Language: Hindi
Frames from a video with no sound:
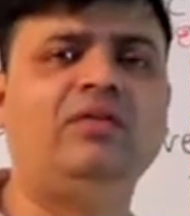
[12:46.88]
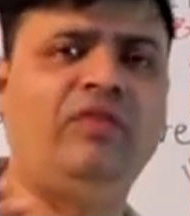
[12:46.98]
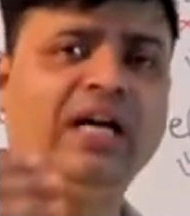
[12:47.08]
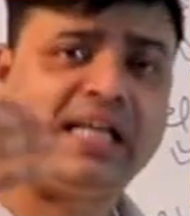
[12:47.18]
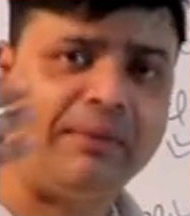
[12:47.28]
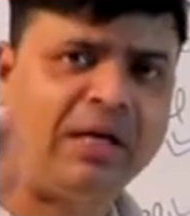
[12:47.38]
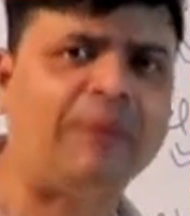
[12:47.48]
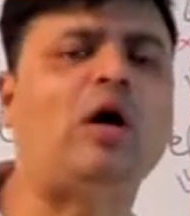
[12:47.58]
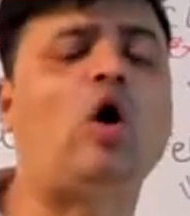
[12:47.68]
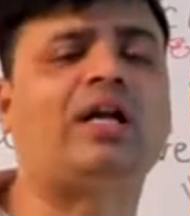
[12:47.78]
वेल
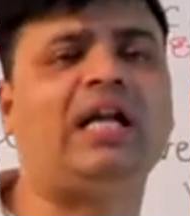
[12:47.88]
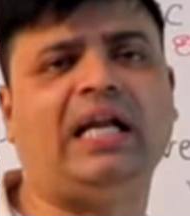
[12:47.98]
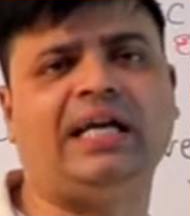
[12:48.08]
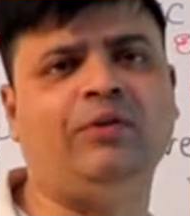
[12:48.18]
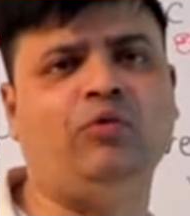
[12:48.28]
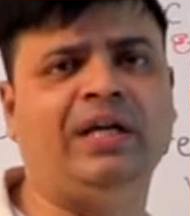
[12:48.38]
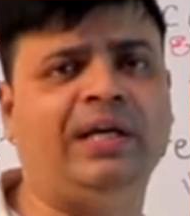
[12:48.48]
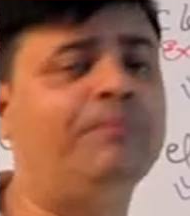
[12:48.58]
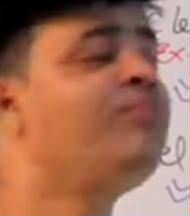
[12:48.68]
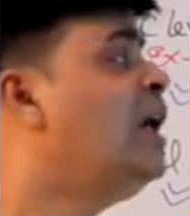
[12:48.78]
डेवलप्ड ऑर्गन लगे हुए
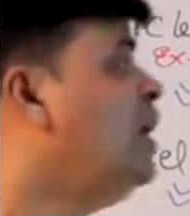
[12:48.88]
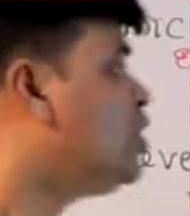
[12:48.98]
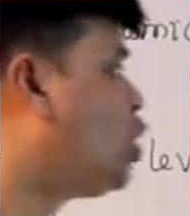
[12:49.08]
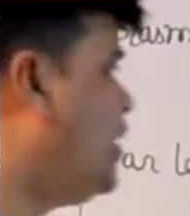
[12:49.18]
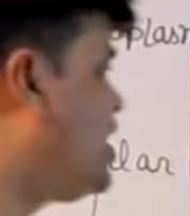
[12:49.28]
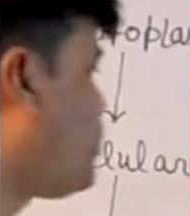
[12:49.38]
हैं तो इस